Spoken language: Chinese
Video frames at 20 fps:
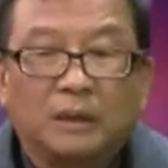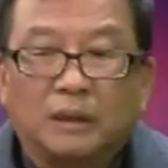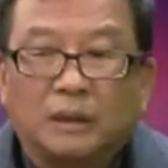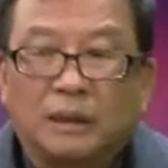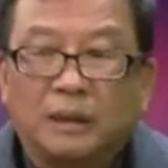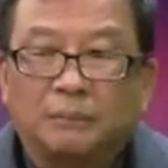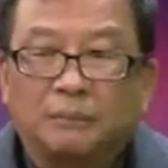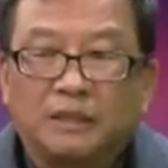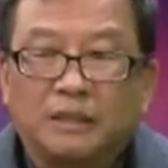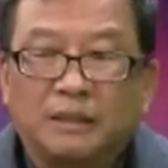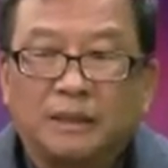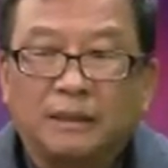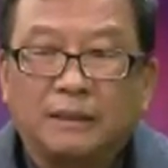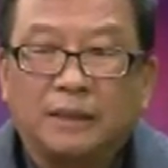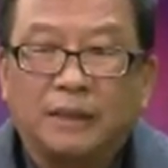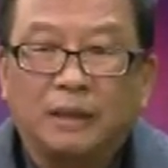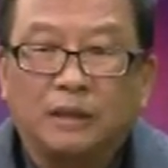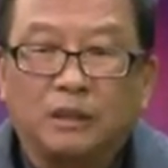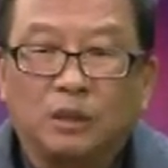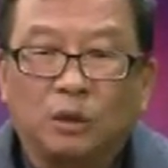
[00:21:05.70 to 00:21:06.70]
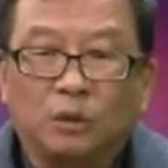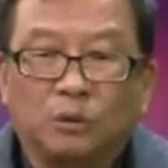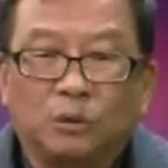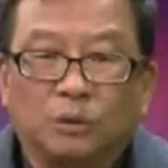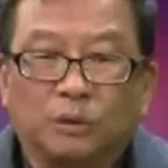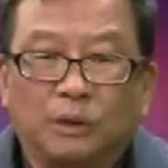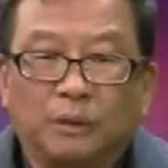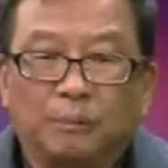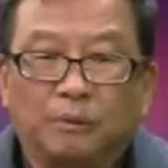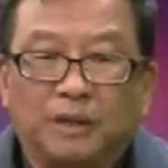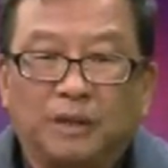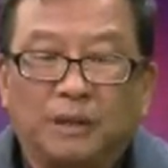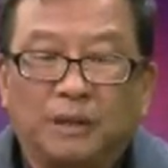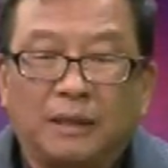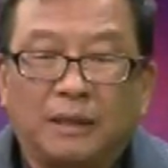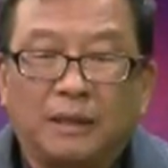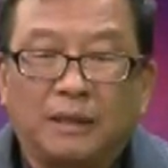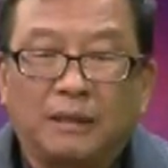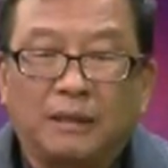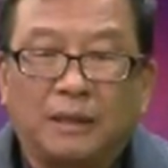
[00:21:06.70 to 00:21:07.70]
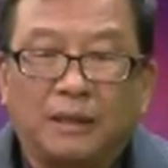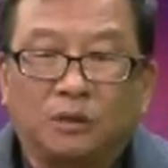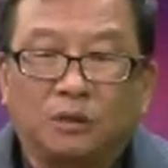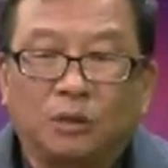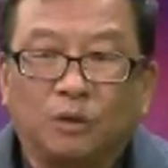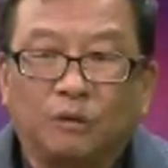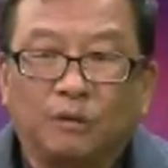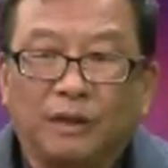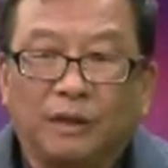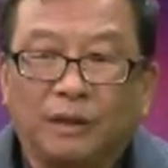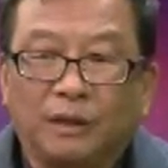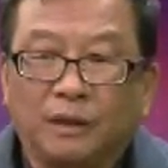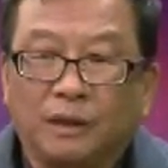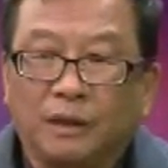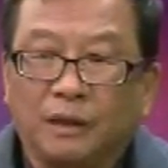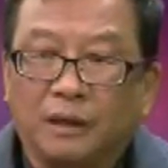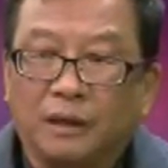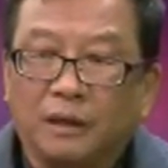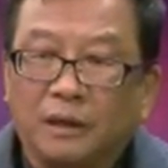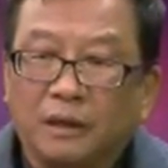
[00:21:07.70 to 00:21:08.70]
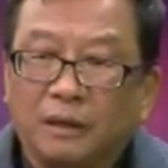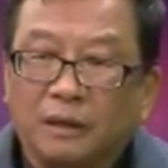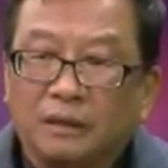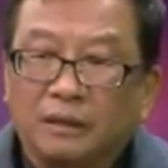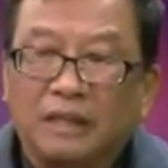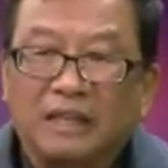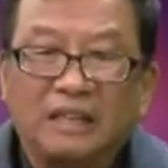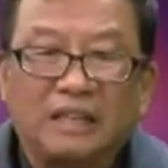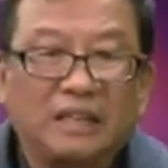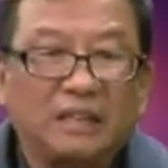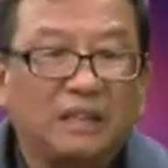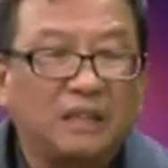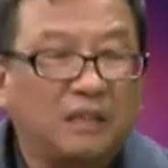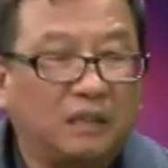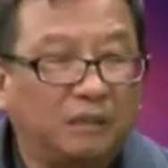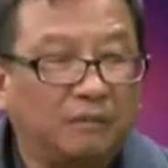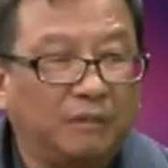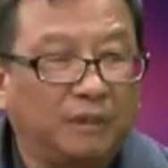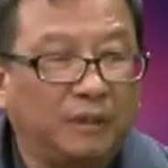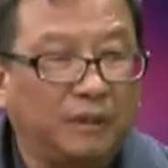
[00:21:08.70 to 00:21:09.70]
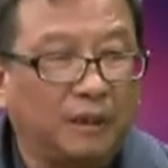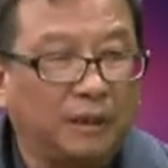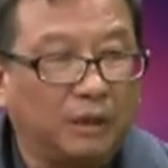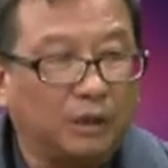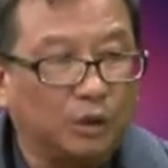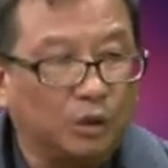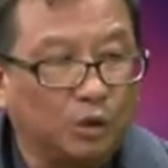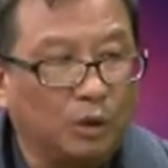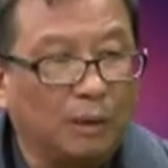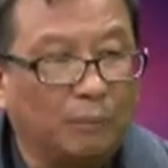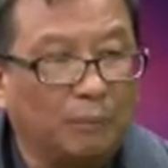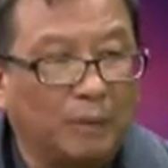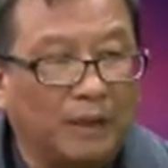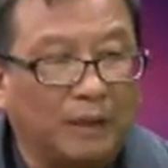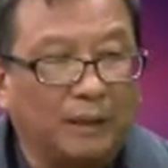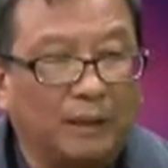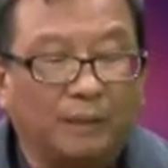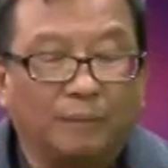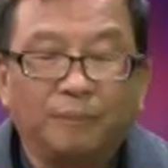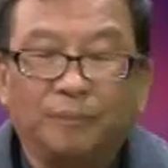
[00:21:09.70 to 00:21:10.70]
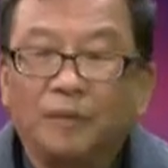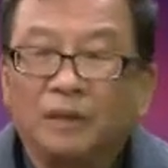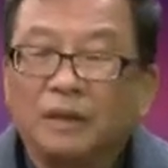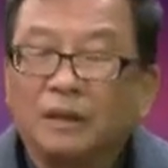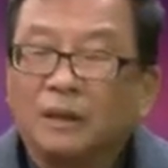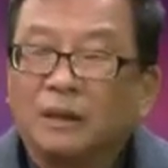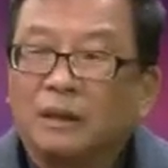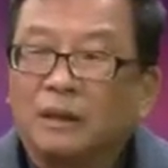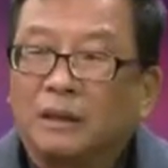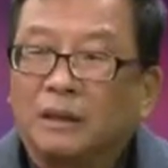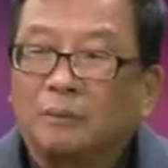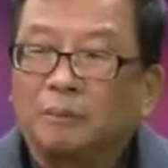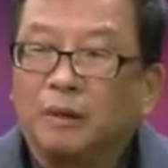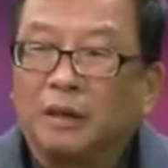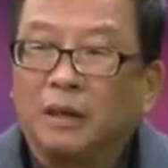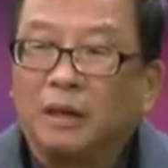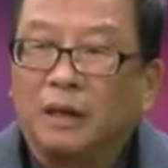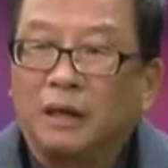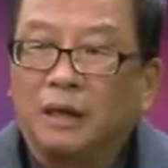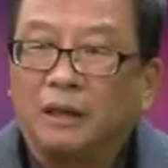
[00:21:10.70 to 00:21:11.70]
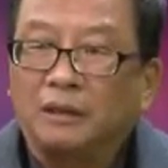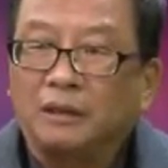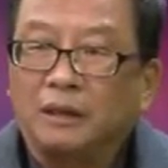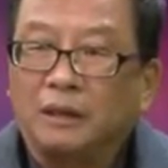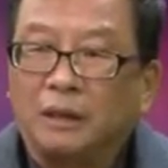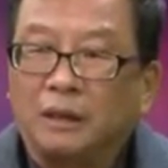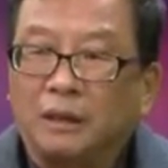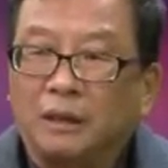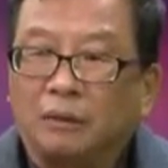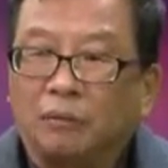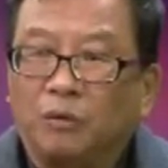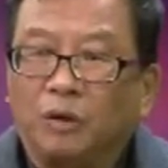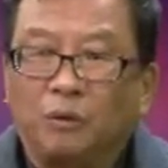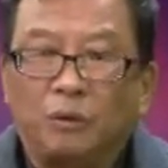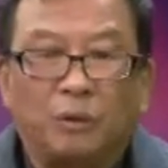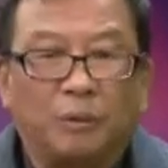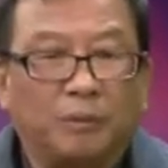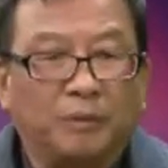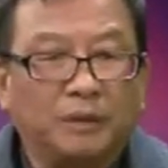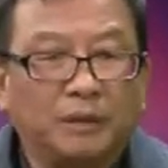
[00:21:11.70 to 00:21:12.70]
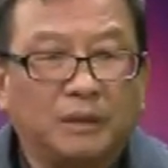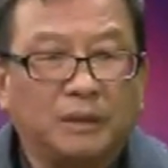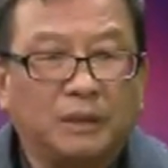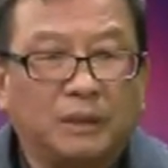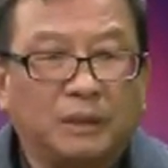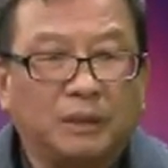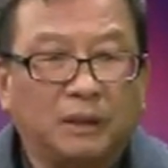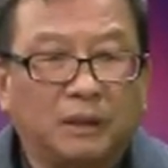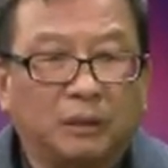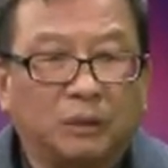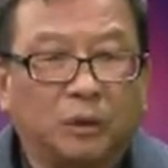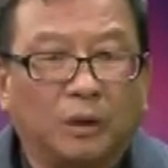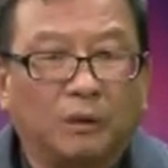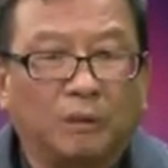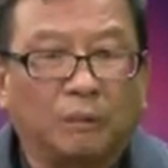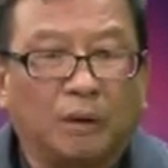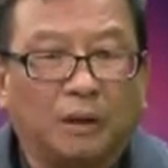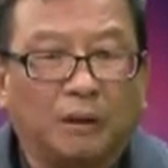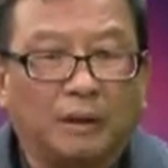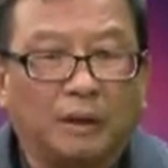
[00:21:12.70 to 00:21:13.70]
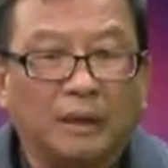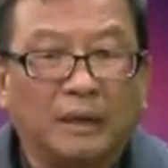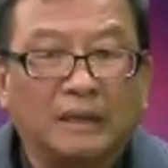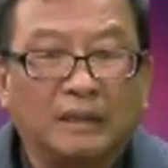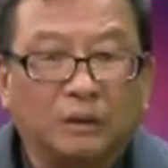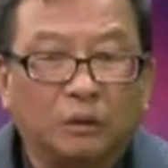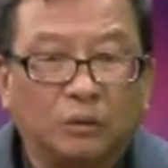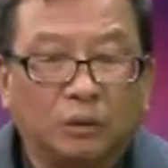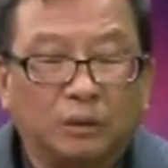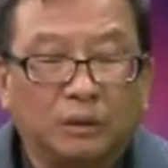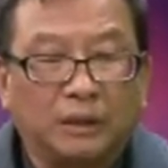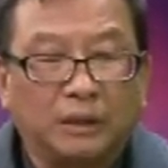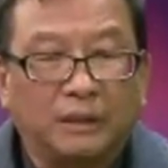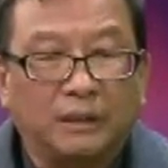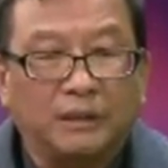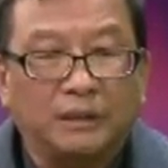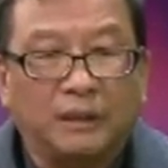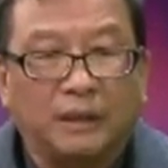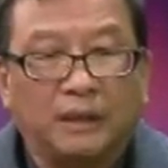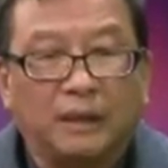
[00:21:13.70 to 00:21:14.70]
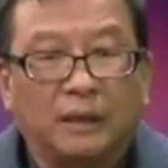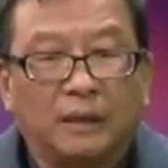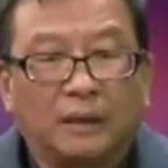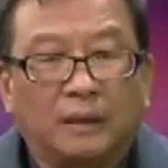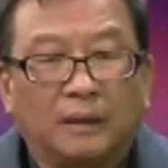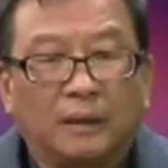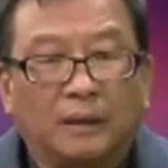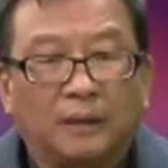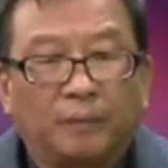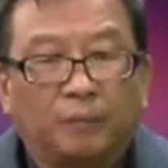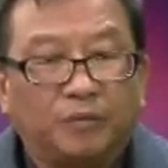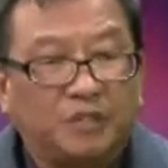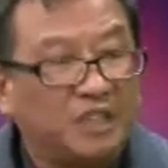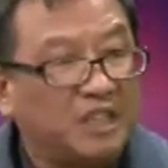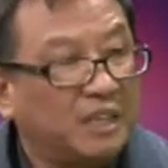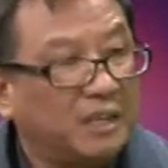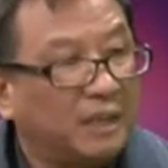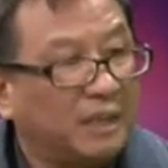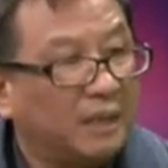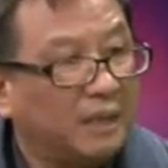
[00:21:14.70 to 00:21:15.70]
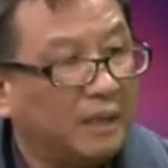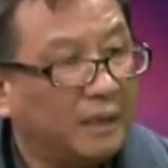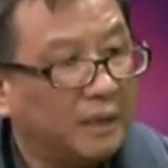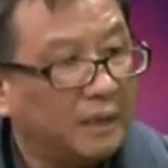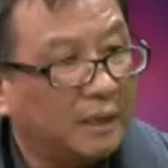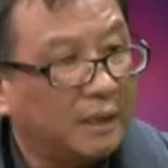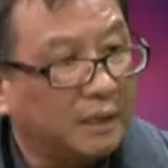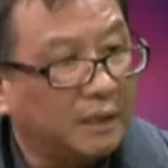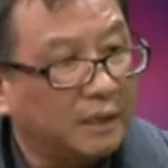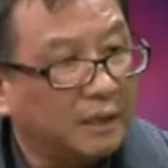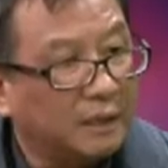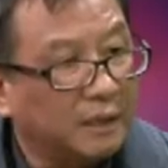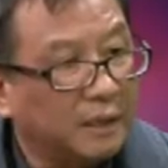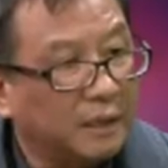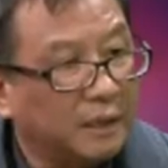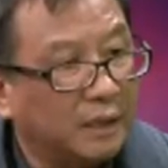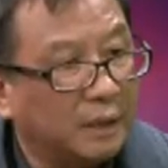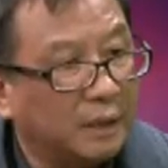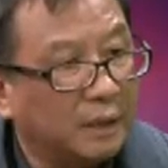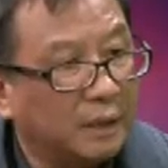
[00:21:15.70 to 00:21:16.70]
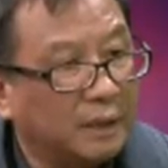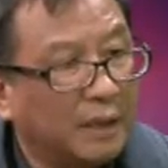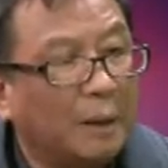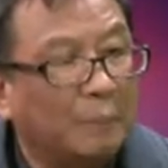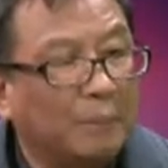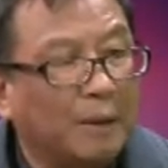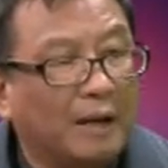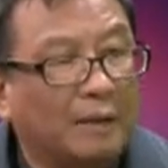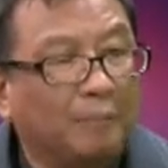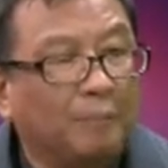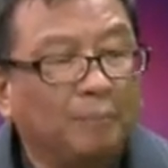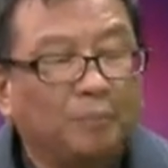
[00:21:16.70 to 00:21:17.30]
那么现在走出一片天下，作为一个钉钉 TV 的一个创办人，那么而且为我们这里推广了很多的一些精英的一些样板，